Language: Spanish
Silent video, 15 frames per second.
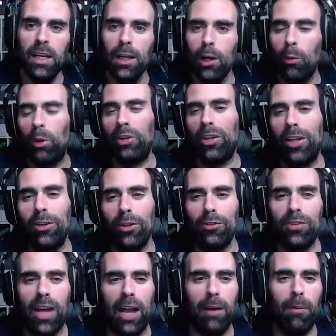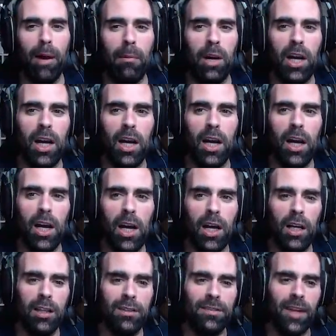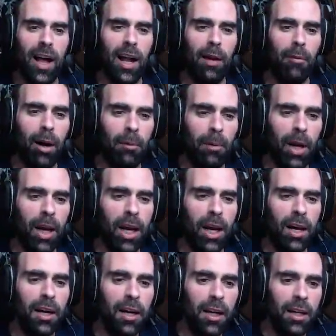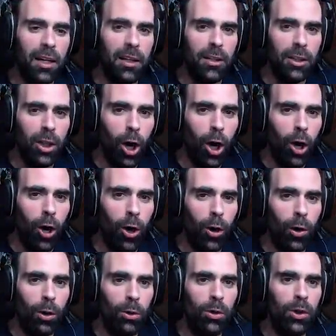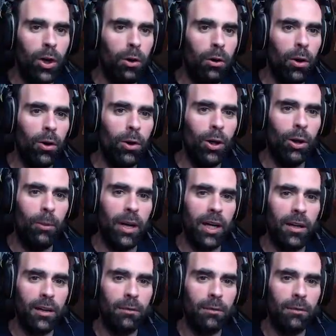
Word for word: como diciendo, ¡sálvame! ¡Sálvame! ¡No, no! ¿Lo ve?